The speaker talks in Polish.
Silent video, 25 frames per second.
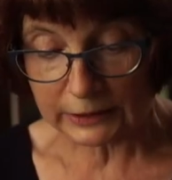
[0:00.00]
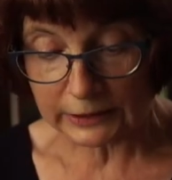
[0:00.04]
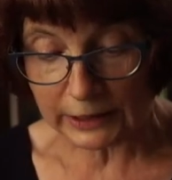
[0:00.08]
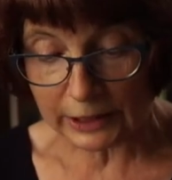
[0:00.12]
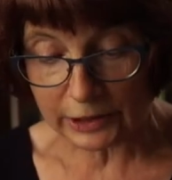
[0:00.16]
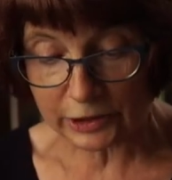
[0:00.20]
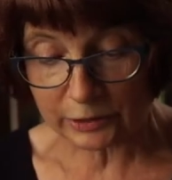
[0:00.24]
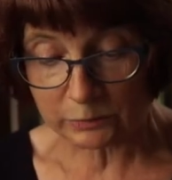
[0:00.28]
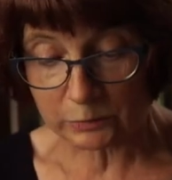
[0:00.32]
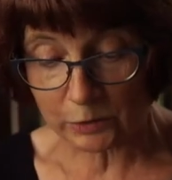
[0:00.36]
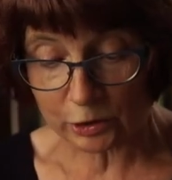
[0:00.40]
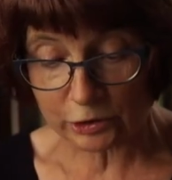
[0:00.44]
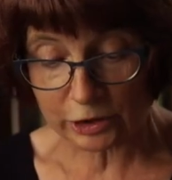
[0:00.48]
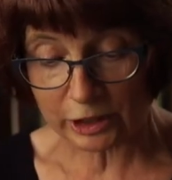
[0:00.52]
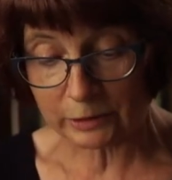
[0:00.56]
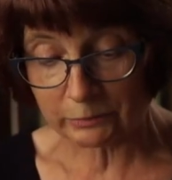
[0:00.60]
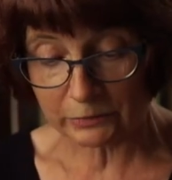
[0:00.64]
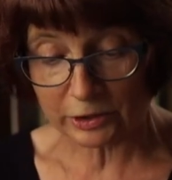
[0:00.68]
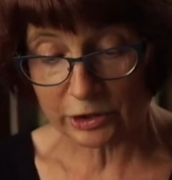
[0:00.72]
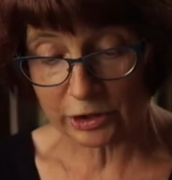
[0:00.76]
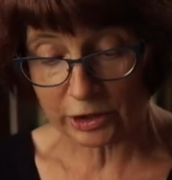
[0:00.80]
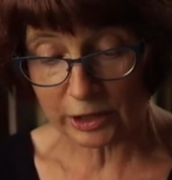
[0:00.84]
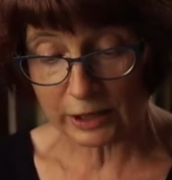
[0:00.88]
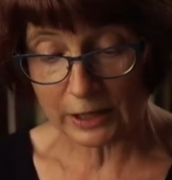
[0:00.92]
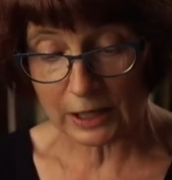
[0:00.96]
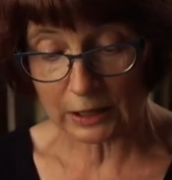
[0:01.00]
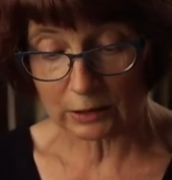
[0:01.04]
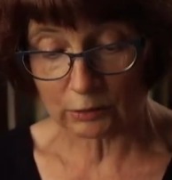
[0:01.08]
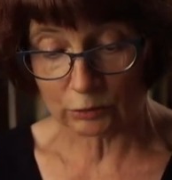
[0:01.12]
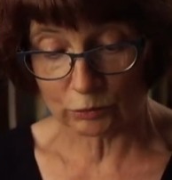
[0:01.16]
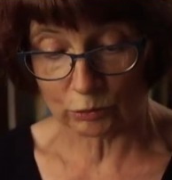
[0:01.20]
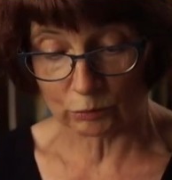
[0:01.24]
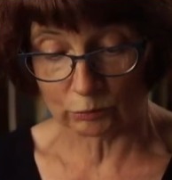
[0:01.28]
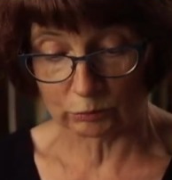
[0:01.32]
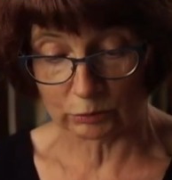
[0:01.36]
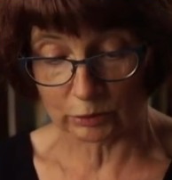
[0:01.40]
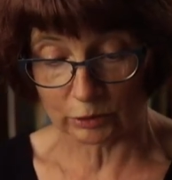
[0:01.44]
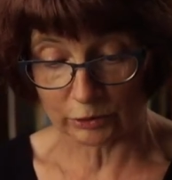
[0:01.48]
też możemy się
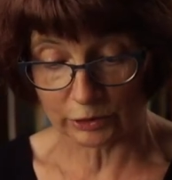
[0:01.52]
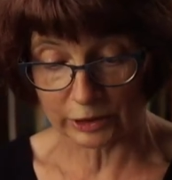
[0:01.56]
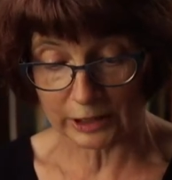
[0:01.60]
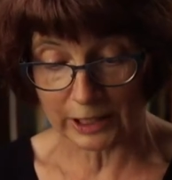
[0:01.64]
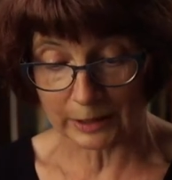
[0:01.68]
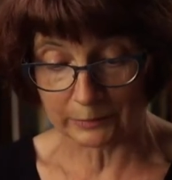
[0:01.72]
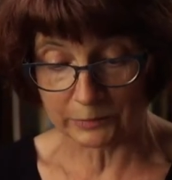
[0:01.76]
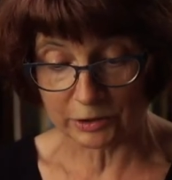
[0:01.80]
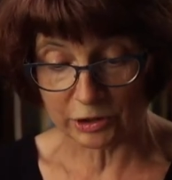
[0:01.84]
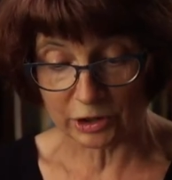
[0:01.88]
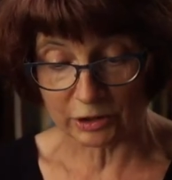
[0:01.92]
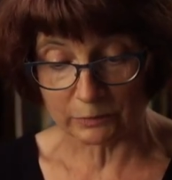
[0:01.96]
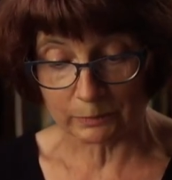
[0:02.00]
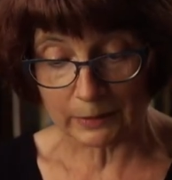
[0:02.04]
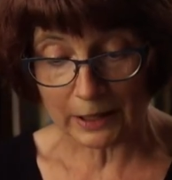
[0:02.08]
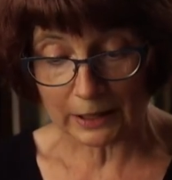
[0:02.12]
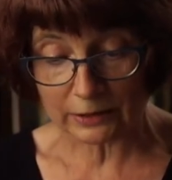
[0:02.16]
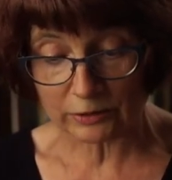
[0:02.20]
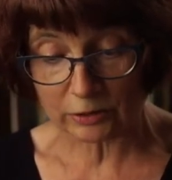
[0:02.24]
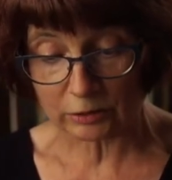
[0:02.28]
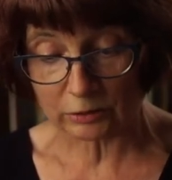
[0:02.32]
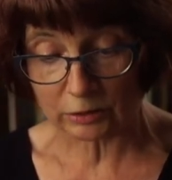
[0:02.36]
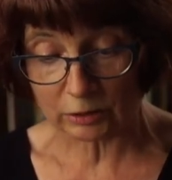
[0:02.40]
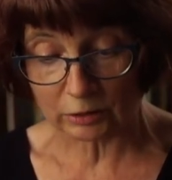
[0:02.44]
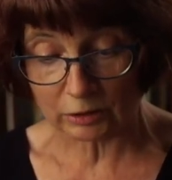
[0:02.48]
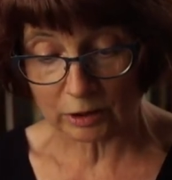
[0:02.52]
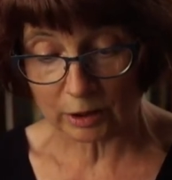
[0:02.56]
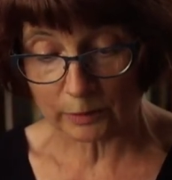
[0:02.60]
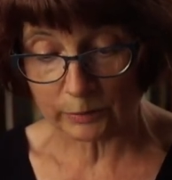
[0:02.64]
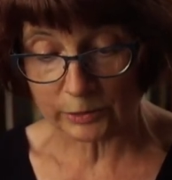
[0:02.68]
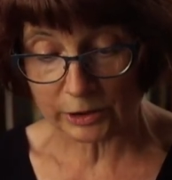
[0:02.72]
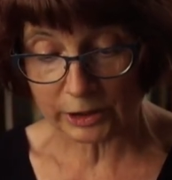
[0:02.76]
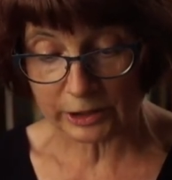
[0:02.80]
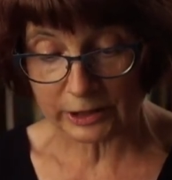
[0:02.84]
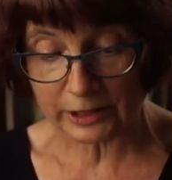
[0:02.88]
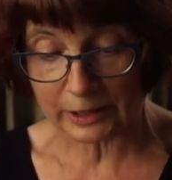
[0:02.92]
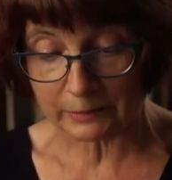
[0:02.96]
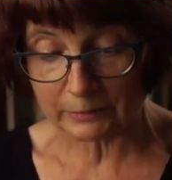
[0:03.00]
jakoś utożsamić. I bardzo to
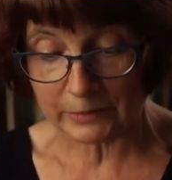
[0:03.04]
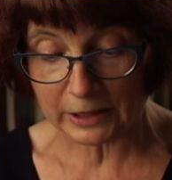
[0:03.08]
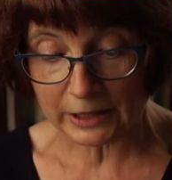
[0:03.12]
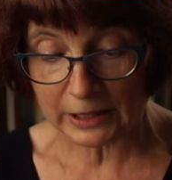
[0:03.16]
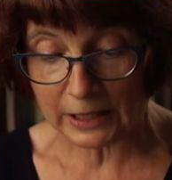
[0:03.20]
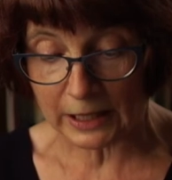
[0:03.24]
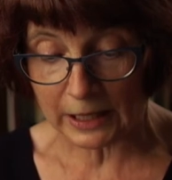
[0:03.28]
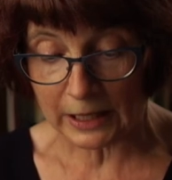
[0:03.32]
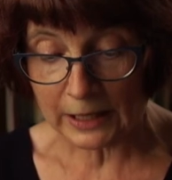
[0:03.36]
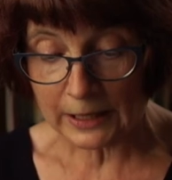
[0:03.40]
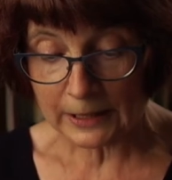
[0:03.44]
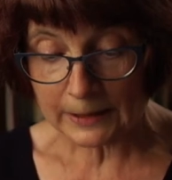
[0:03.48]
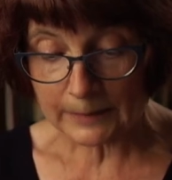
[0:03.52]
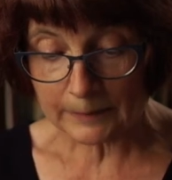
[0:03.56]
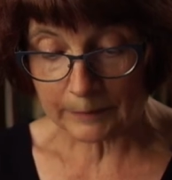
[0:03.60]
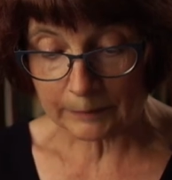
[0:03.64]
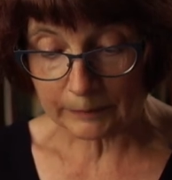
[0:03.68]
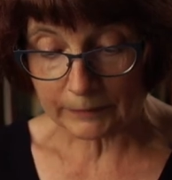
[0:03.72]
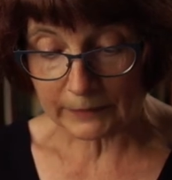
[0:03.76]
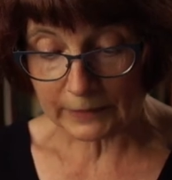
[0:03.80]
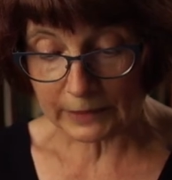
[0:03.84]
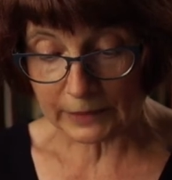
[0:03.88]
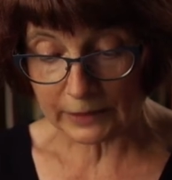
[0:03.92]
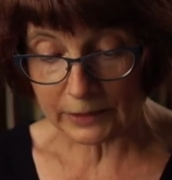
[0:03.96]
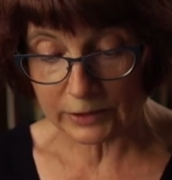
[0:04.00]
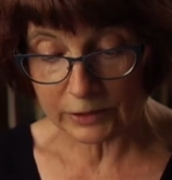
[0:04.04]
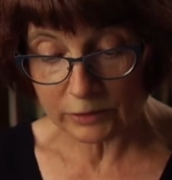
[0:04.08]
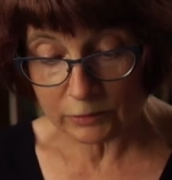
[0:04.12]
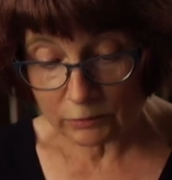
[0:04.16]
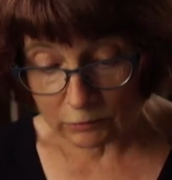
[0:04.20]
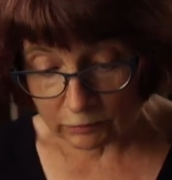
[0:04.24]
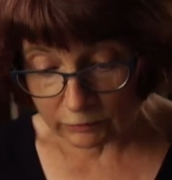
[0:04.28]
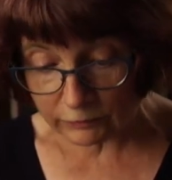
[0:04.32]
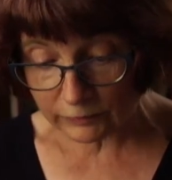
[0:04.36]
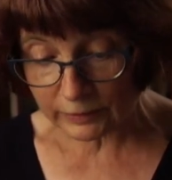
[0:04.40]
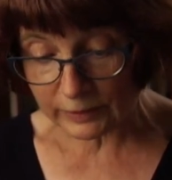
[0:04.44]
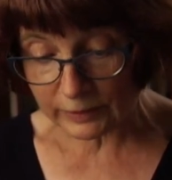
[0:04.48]
dobrze zamyka mm, znów